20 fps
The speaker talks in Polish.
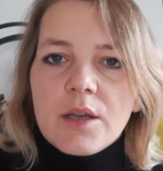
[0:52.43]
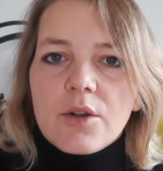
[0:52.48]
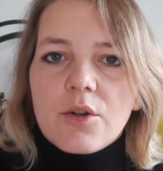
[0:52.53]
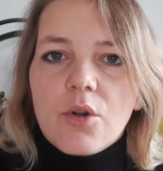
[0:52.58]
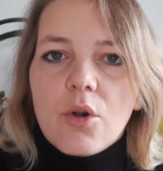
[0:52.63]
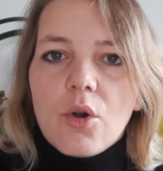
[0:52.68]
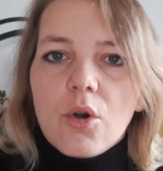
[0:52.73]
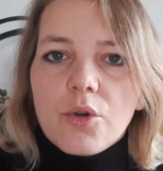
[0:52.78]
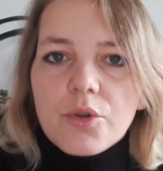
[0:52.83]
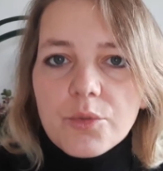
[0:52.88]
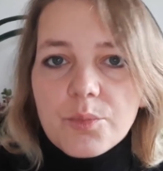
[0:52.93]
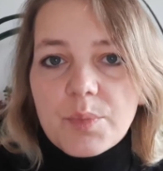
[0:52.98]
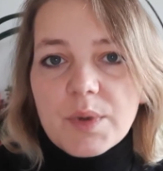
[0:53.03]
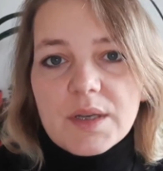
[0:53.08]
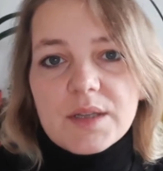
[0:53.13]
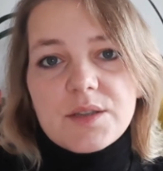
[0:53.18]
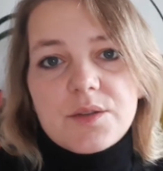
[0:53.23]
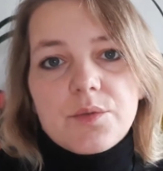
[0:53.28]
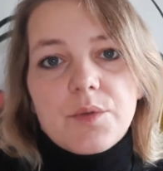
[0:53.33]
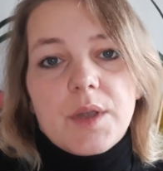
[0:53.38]
koń
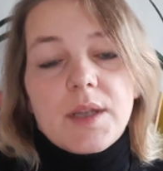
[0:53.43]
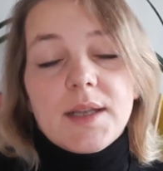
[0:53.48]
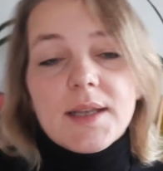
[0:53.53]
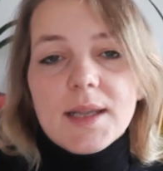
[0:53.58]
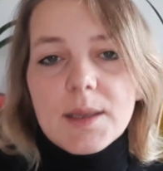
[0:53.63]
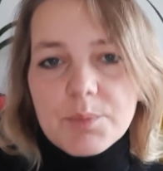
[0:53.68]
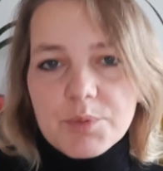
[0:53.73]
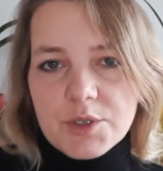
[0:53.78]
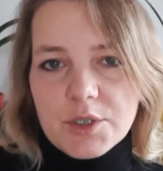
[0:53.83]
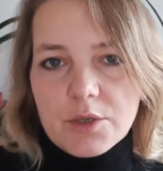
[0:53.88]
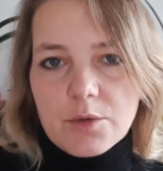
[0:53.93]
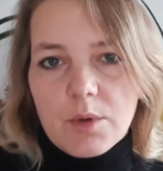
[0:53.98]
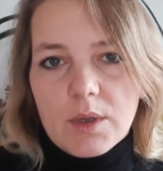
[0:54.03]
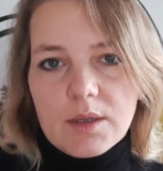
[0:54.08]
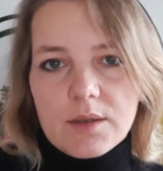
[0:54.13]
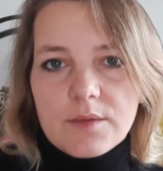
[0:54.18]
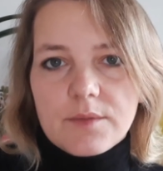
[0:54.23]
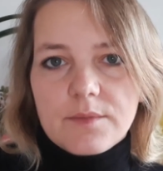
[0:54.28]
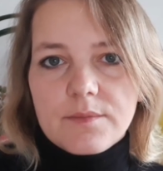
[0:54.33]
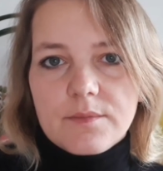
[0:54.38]
pracuje na
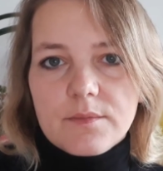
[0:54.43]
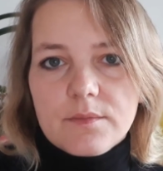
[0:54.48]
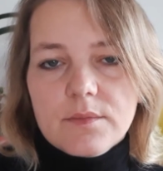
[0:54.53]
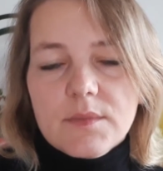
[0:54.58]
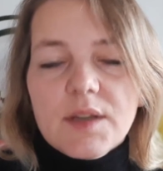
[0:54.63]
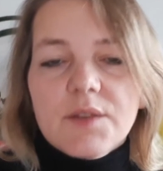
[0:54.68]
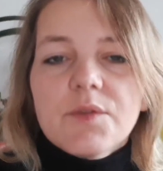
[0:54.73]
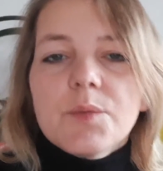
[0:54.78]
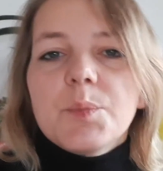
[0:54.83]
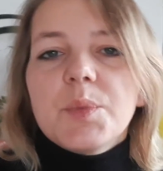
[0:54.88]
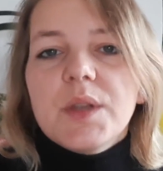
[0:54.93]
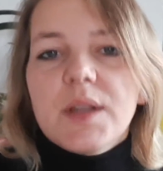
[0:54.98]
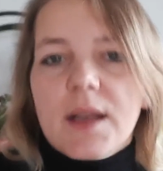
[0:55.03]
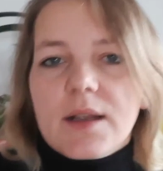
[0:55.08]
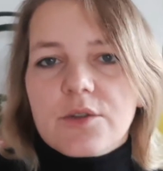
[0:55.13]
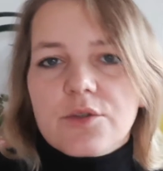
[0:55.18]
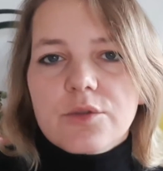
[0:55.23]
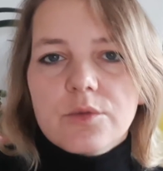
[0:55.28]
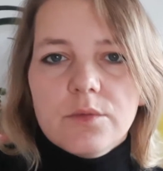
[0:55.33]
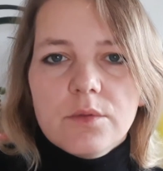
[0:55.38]
przykład na
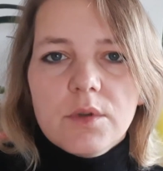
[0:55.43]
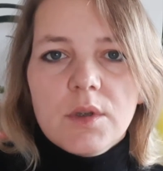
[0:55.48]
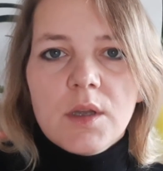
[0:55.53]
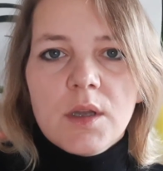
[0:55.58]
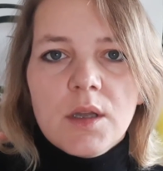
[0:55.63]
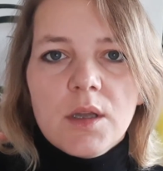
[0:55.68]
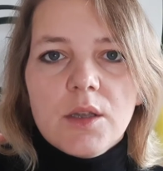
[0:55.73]
wypinaczu,